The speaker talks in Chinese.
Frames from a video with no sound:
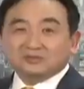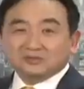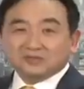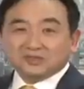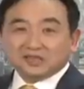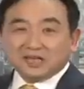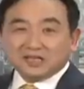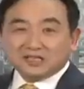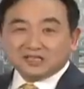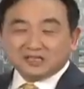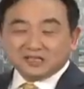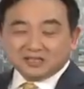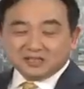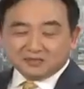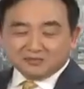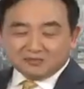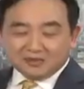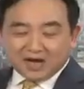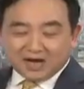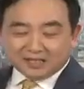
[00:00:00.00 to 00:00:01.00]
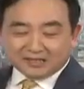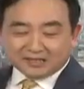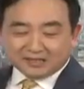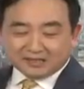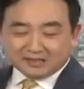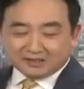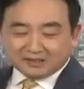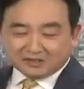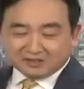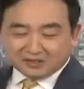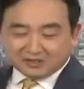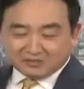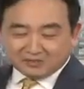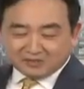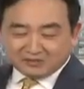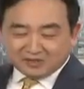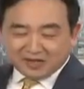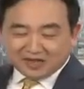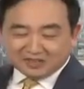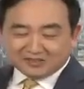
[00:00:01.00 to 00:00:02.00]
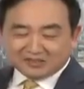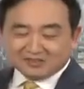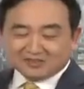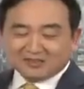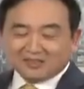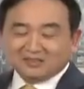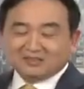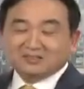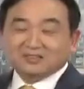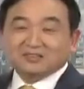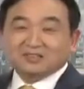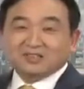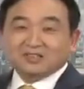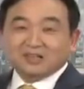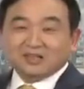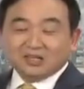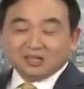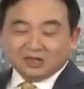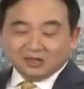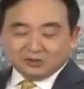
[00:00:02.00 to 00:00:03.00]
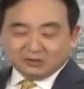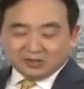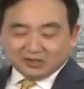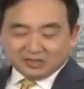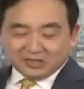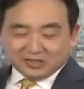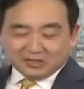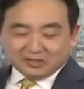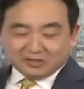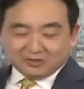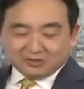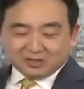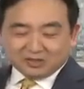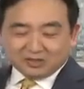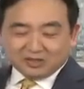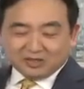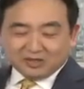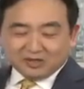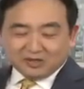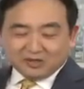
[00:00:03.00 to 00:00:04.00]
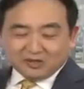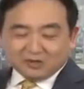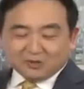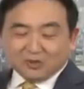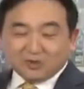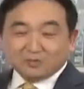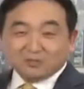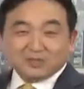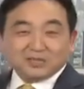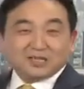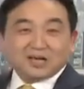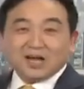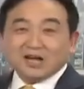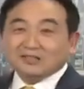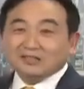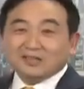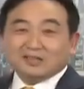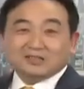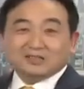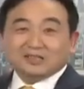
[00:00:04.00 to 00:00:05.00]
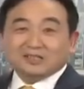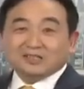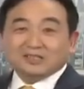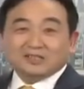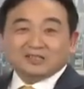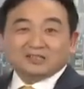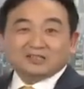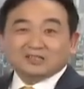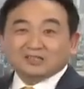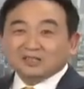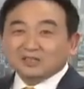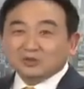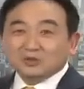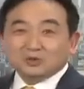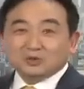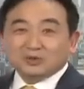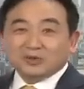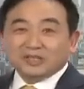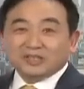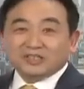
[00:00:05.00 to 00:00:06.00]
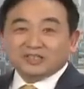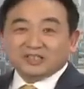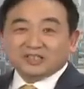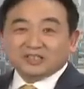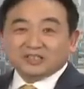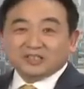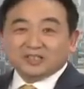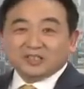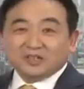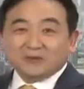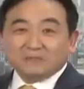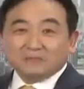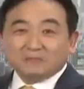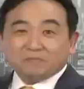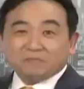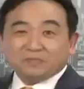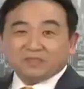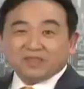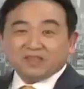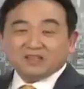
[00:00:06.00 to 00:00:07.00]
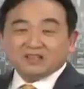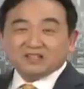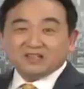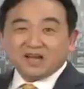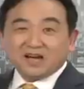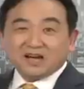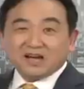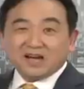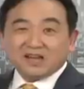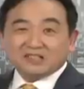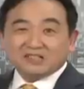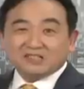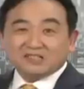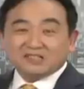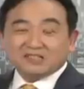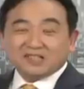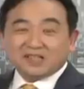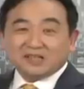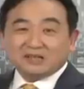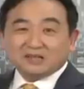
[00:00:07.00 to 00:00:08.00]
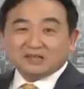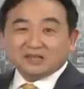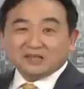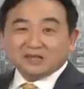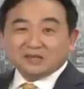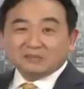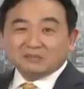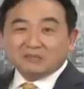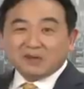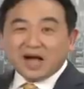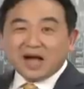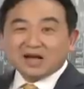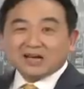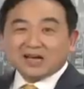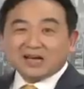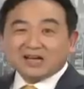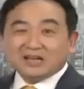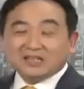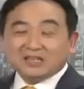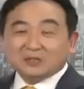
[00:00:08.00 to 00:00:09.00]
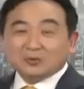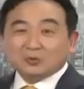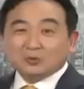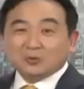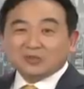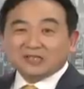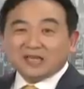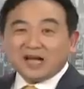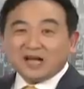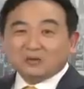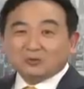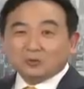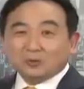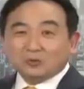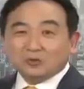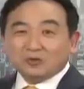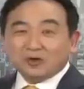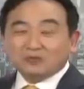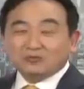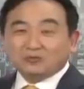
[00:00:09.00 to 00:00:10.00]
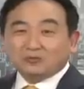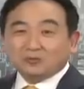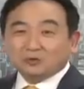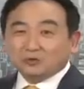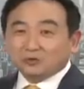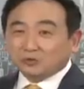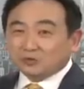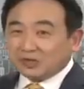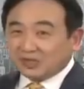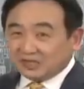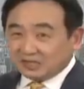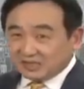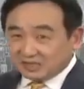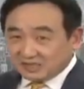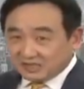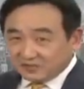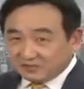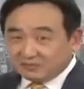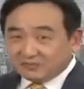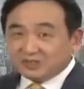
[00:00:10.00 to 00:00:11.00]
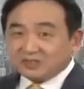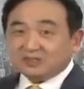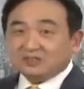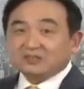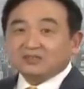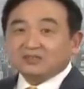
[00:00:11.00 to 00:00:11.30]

但事情发生了就这么发生了，所以这就是我们看到的针对这个上海事件，马凯以国务院副总理的身份，